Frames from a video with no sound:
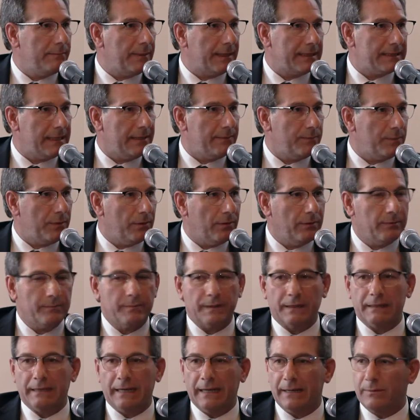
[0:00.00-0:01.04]
per esempio
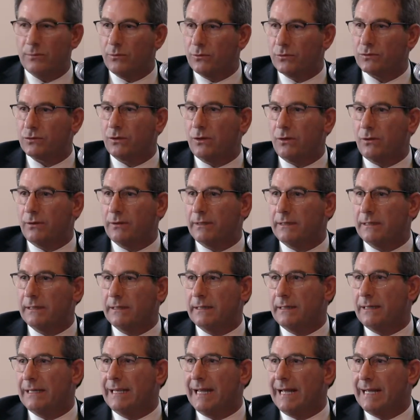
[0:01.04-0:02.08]
prendiamo so,
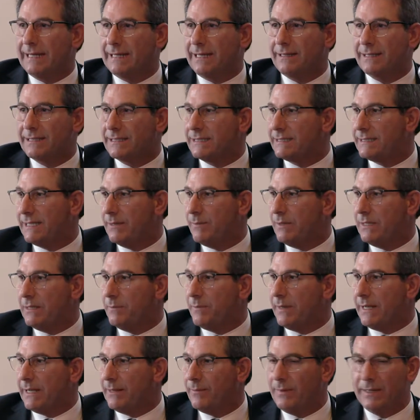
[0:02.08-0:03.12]
l'area dei sistemi di
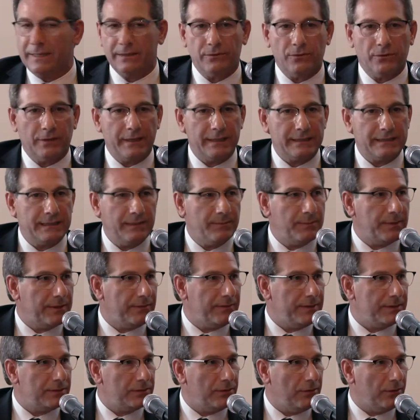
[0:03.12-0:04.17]
pagamento che ha sempre
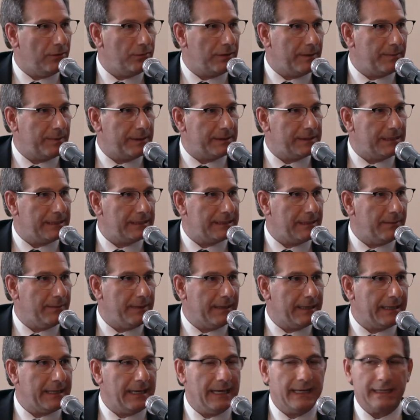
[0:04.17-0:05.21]
visto una presenza
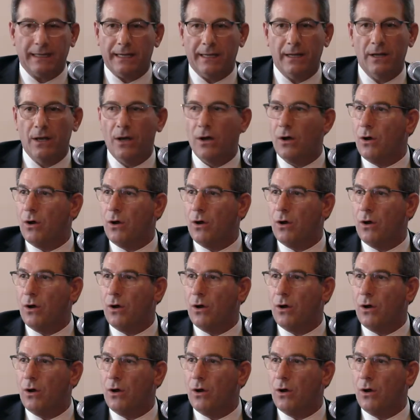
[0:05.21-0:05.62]
bancaria,